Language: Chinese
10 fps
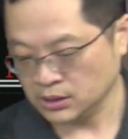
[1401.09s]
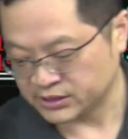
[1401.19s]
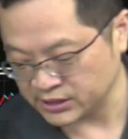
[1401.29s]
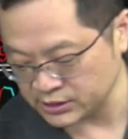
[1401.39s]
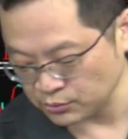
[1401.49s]

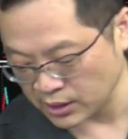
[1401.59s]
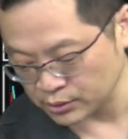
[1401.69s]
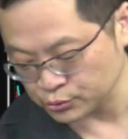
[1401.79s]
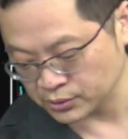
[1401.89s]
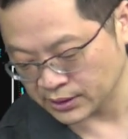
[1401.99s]
其实我告
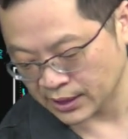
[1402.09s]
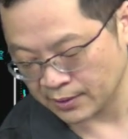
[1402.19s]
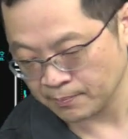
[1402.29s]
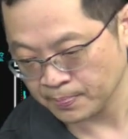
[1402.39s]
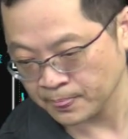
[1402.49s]
诉你啦，
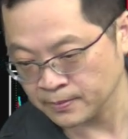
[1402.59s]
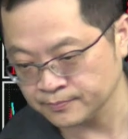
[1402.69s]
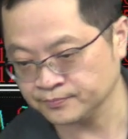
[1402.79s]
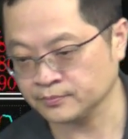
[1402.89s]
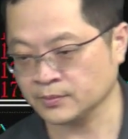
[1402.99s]

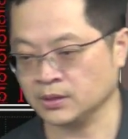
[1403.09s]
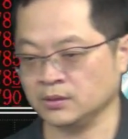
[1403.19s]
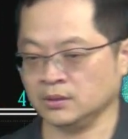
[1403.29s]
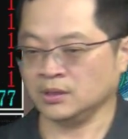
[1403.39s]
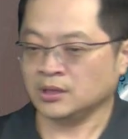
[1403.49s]

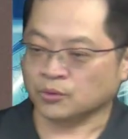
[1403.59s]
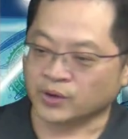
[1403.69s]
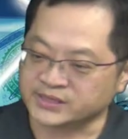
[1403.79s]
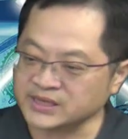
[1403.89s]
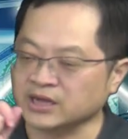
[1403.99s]

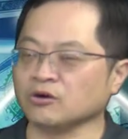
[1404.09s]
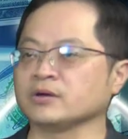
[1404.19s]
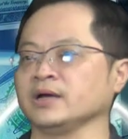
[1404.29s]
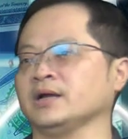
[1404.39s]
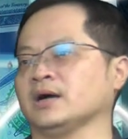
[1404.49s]
伟星也
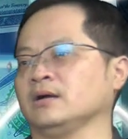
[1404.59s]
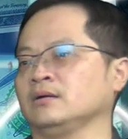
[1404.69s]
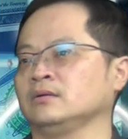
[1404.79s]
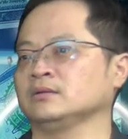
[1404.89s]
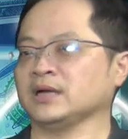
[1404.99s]
OK 啦，
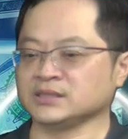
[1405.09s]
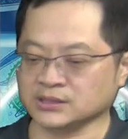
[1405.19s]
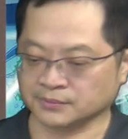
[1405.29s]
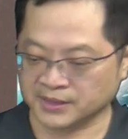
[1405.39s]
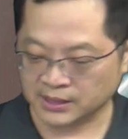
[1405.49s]
但是
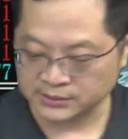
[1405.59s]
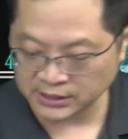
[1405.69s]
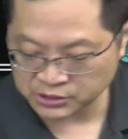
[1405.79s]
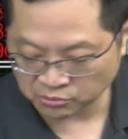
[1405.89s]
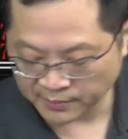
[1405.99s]
怎么样？这一
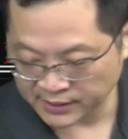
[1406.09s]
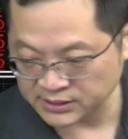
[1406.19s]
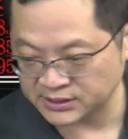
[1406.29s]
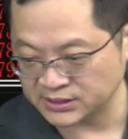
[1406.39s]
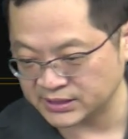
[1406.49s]
次我们买的是
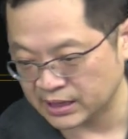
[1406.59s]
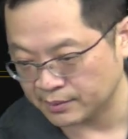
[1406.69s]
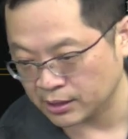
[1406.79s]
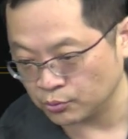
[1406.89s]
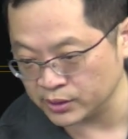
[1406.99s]
技嘉
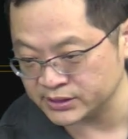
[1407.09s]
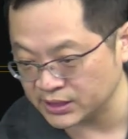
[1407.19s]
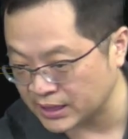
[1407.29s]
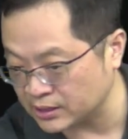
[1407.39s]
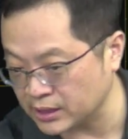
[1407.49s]
嘛，伟星
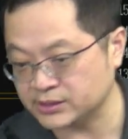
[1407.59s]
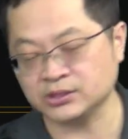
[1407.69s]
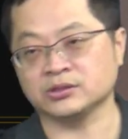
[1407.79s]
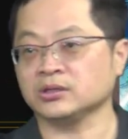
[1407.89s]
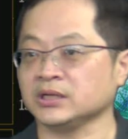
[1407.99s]
你看，哎，其
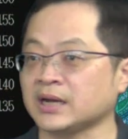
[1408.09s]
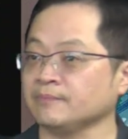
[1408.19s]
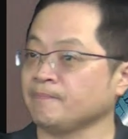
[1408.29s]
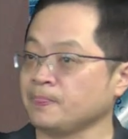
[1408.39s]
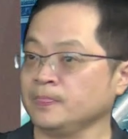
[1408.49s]
实你看
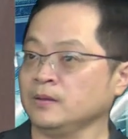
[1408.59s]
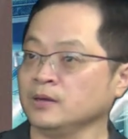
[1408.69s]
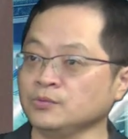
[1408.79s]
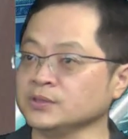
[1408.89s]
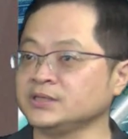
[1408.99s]

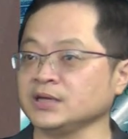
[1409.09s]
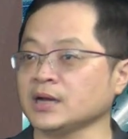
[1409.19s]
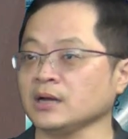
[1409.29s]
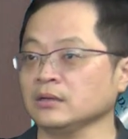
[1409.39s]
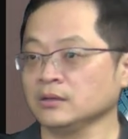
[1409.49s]
很稳健
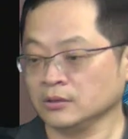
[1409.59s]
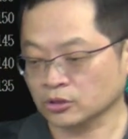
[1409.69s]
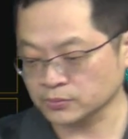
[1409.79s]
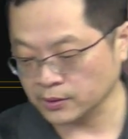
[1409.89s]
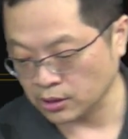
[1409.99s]
啊，
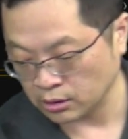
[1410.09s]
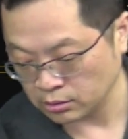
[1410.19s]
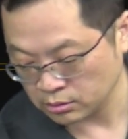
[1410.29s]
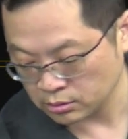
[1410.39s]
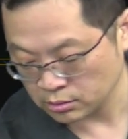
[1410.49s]
投资朋友，
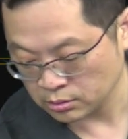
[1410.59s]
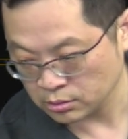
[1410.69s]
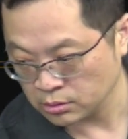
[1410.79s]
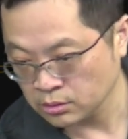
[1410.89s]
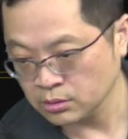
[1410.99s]

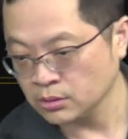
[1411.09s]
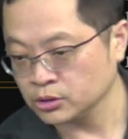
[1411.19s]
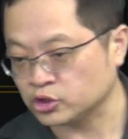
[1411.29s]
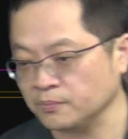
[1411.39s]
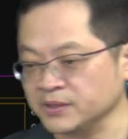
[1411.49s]

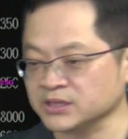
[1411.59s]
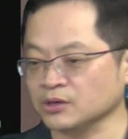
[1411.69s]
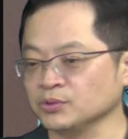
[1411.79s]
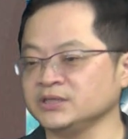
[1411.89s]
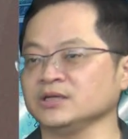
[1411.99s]
总比这个
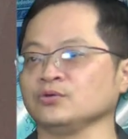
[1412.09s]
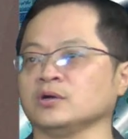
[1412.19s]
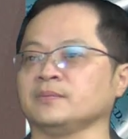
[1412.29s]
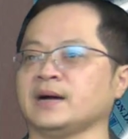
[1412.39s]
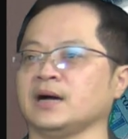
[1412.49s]
稳健多
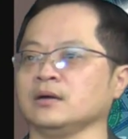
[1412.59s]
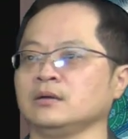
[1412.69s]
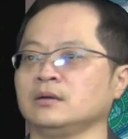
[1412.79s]
了吧？